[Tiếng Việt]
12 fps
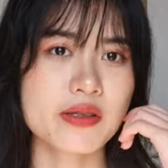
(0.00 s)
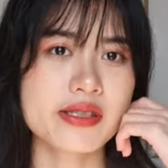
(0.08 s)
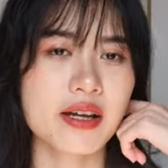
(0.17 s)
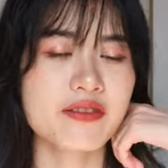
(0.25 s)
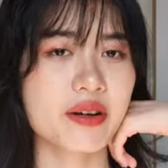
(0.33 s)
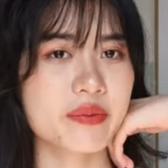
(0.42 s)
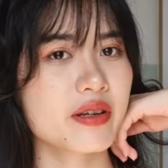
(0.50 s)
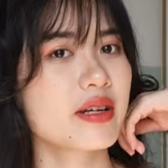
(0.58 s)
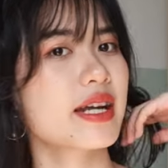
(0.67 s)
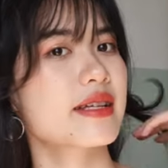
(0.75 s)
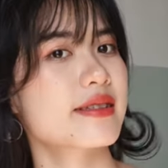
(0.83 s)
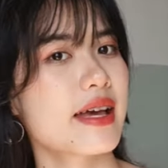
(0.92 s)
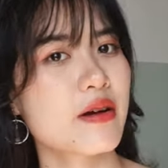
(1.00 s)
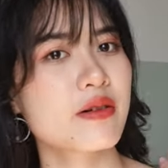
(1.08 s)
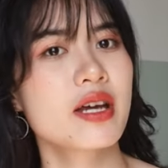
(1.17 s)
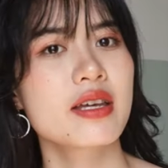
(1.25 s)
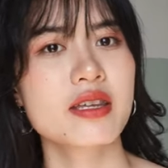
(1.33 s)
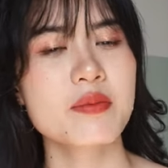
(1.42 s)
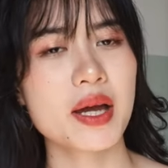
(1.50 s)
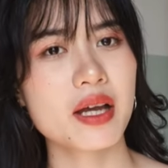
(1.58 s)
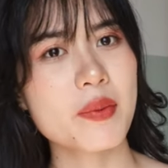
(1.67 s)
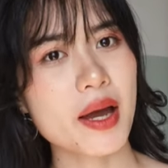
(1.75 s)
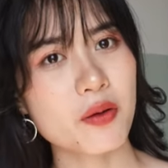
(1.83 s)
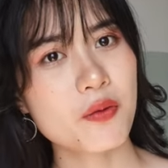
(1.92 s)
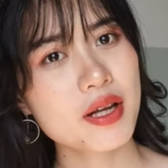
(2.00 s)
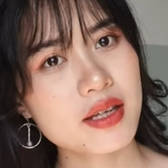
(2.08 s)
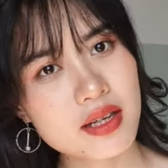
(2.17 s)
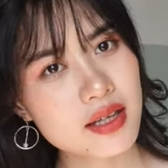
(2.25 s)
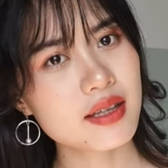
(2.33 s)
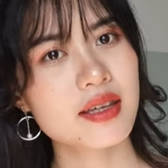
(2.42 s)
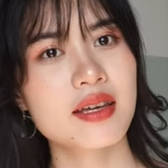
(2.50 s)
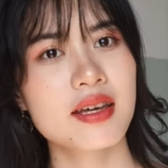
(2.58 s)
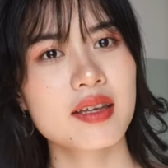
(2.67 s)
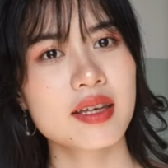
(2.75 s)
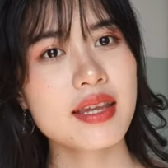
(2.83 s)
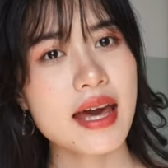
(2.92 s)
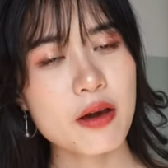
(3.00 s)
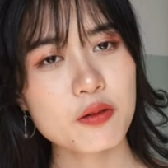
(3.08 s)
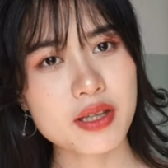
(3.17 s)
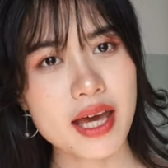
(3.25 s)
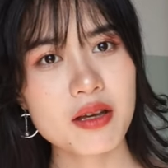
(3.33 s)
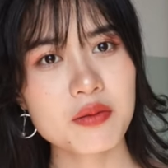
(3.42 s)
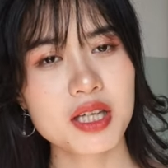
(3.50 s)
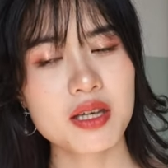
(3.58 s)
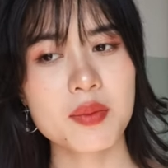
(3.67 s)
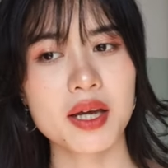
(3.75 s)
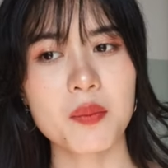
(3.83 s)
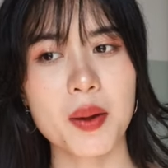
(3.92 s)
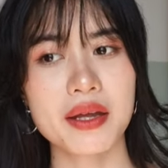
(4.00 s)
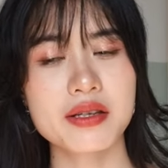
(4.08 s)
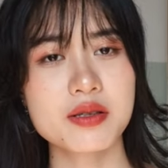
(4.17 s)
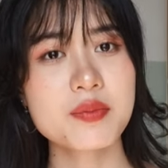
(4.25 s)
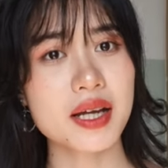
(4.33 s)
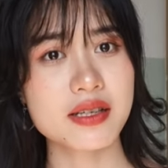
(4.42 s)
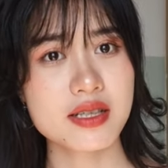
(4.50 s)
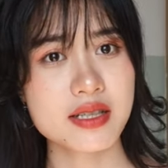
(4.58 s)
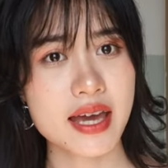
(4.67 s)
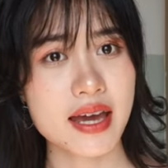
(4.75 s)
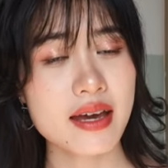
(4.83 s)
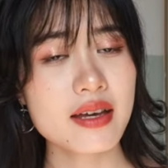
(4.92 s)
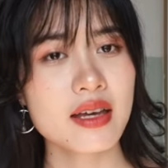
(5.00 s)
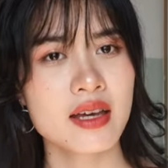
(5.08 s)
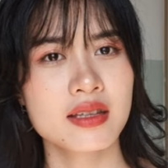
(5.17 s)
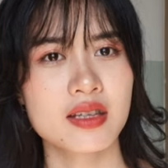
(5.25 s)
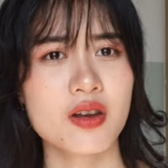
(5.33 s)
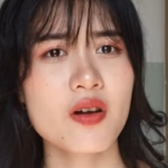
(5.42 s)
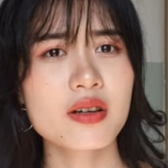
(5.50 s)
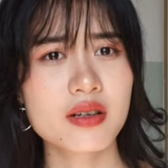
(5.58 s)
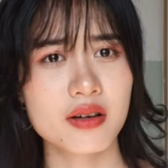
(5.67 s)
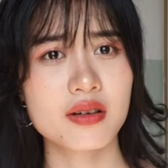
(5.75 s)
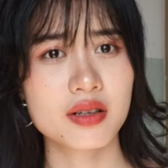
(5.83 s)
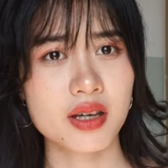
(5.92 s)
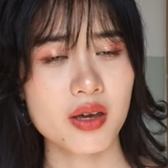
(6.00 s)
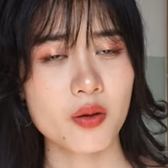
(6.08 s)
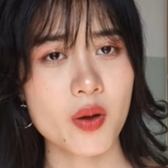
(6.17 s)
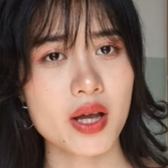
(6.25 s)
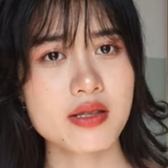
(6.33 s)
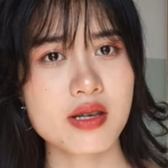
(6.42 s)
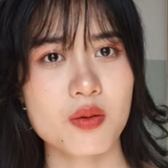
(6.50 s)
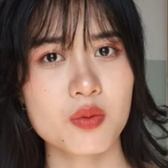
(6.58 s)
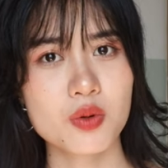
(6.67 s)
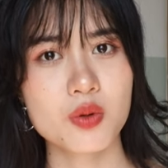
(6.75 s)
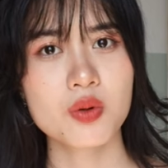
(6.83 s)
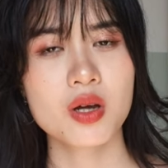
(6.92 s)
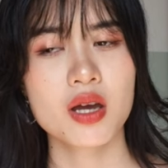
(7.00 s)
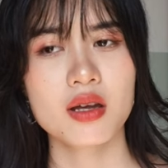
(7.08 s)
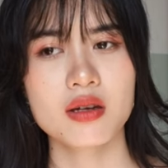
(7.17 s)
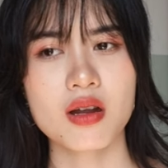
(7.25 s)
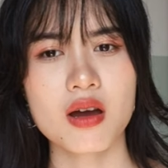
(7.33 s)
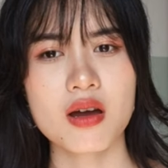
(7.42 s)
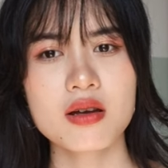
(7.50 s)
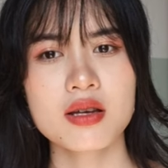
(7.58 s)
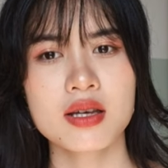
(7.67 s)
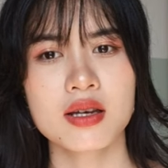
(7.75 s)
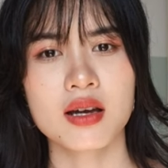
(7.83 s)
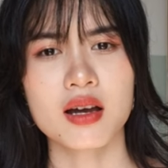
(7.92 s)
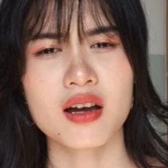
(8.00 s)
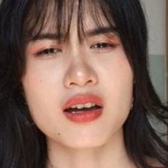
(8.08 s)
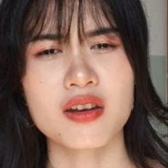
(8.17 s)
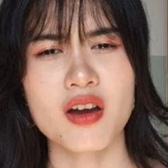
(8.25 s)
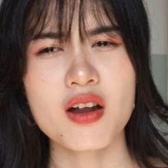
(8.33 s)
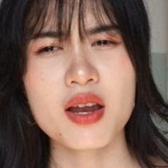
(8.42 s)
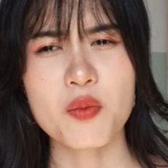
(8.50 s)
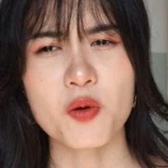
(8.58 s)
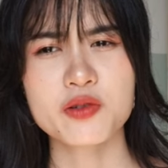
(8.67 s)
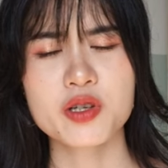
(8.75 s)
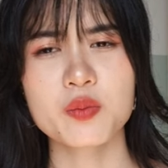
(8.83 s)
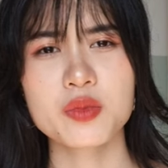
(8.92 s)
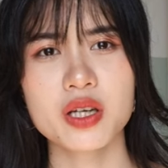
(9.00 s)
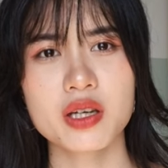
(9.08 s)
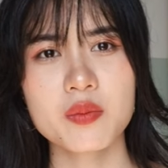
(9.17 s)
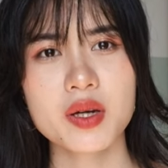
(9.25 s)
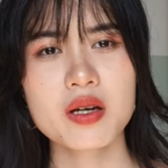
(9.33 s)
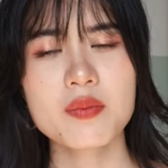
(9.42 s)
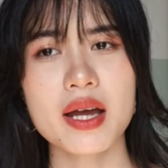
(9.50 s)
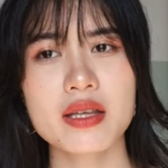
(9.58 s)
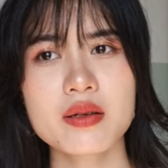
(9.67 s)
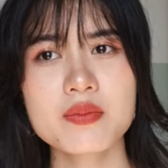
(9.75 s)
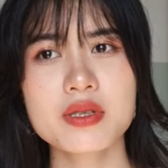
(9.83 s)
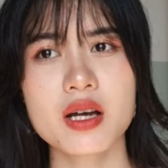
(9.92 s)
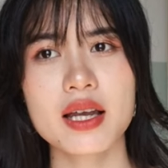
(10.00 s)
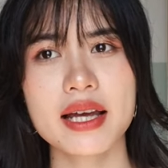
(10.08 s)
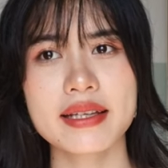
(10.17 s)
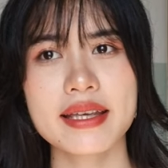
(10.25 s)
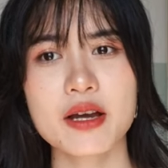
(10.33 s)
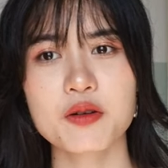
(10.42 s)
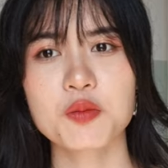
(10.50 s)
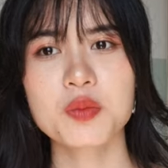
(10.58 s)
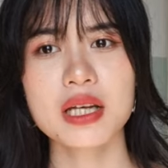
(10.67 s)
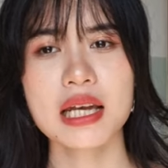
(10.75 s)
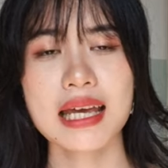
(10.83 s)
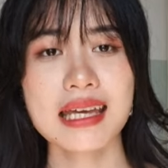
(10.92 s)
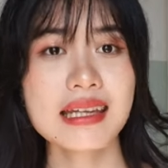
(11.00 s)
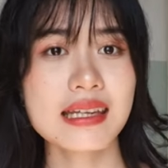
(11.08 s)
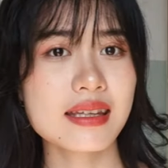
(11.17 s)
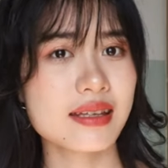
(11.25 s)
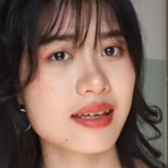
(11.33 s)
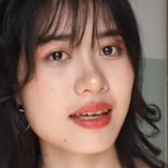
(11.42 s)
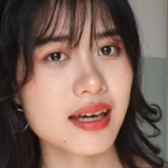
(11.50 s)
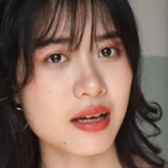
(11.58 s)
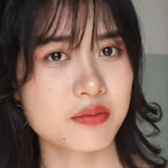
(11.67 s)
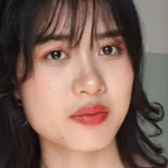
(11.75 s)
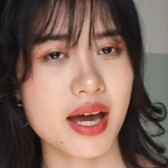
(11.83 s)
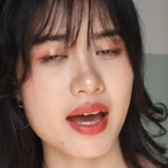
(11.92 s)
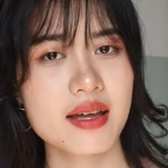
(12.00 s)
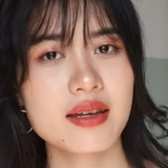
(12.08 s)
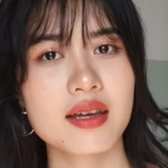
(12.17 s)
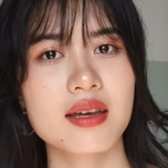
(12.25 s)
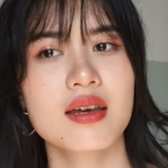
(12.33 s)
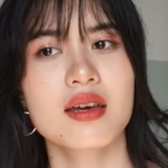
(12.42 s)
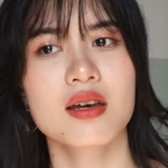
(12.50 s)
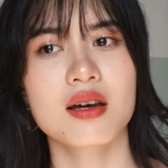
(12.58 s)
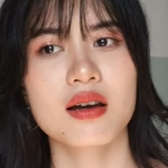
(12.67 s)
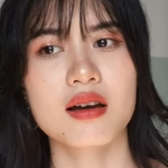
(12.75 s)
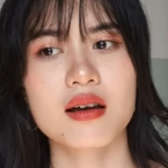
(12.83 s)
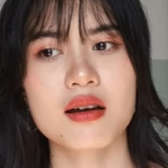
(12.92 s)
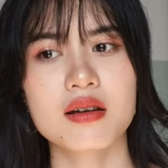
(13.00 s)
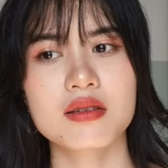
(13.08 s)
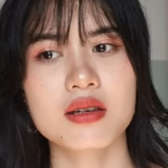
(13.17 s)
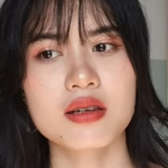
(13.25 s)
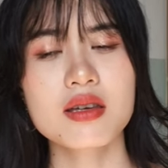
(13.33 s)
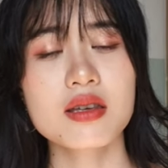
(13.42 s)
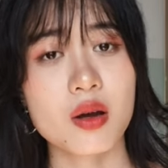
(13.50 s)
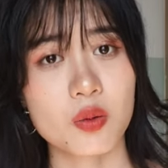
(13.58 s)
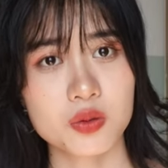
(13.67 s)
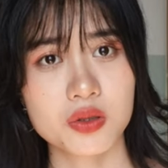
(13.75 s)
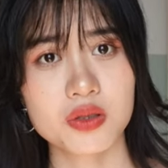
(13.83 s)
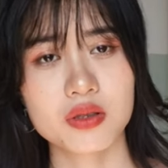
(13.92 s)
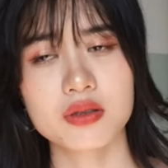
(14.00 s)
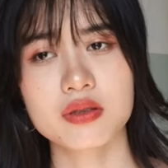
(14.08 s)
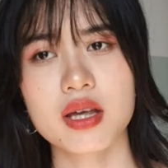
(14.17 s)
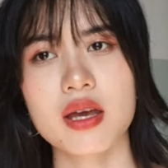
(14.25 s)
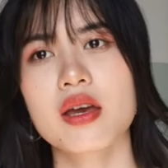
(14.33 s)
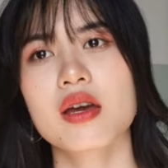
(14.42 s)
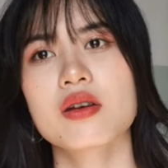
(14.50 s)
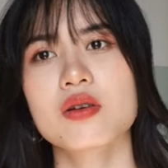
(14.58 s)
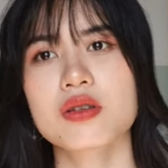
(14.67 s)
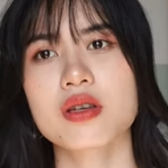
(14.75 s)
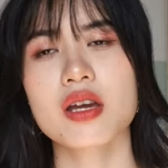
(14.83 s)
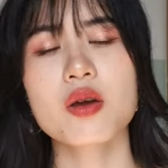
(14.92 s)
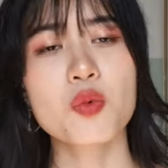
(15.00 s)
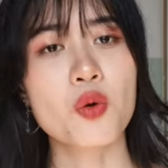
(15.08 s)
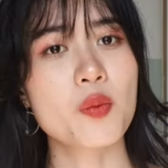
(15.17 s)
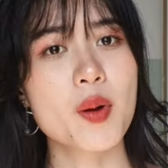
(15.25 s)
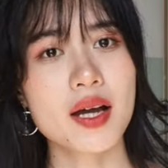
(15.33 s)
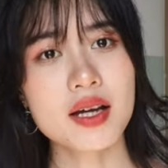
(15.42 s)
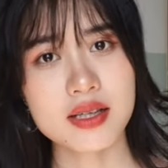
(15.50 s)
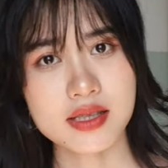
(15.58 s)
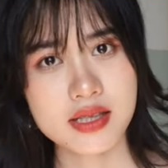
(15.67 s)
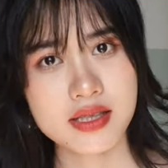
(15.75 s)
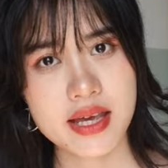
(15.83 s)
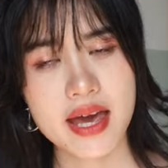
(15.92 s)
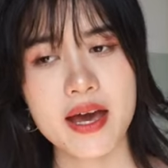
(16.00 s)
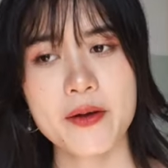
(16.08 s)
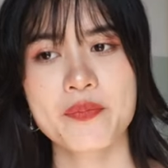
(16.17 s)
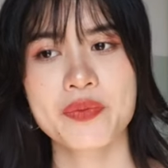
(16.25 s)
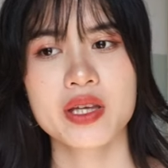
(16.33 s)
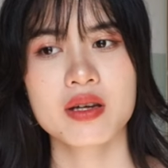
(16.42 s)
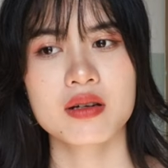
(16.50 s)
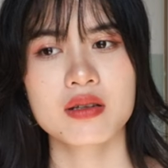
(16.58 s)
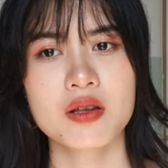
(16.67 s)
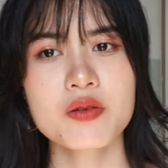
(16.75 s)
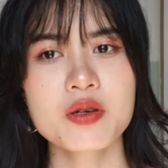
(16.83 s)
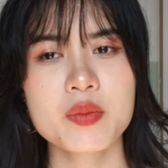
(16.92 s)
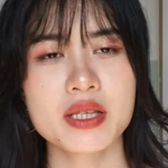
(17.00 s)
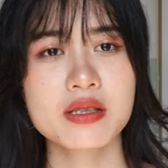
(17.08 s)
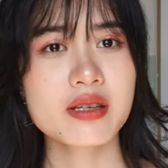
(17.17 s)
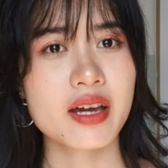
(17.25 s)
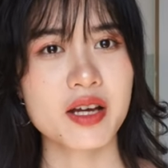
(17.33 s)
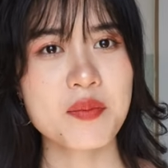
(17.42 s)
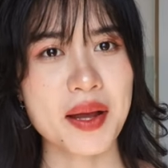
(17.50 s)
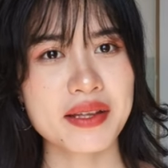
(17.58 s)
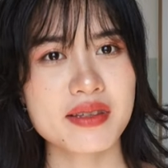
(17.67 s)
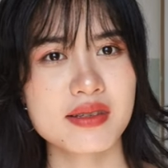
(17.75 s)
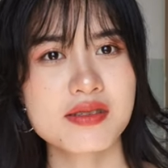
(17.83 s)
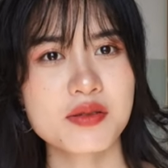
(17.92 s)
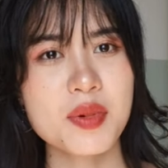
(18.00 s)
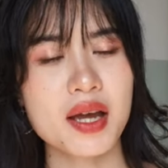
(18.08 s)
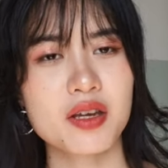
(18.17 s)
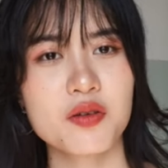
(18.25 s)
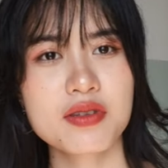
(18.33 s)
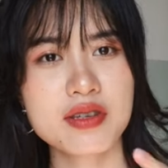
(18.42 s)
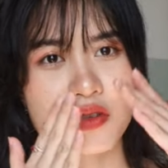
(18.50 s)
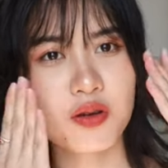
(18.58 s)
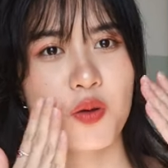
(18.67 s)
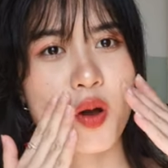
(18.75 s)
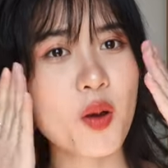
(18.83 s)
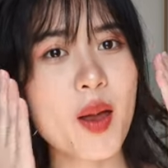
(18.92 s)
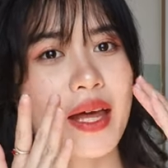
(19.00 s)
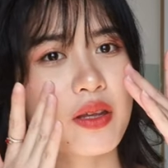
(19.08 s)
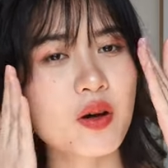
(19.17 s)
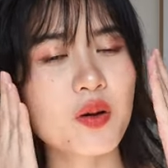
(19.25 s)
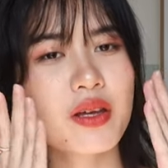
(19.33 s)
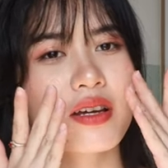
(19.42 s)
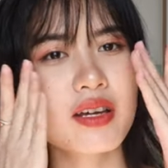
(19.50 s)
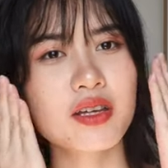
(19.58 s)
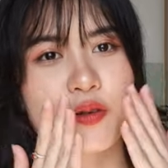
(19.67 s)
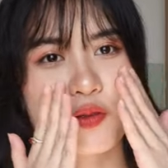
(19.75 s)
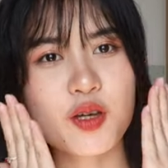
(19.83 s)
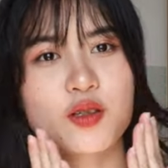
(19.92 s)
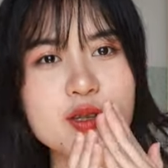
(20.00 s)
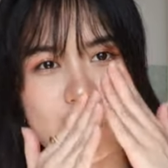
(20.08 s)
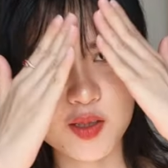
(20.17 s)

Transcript: của sản phẩm đó ra sao nhưng mà các bạn quên đi cái thao tác khi mà các bạn rửa mặt trên da thì nó cực kỳ quan trọng luôn nó uh, nó là một trong những cái bước mà giúp cho làn da của mình lấy đi những cái cặn bã nè uh, những cái dầu thừa nè rồi những cái bùi bẩn ở trên da nếu như mà trước giờ các bạn chỉ rửa mặt kiểu như cho qua loa thôi á kiểu sao sao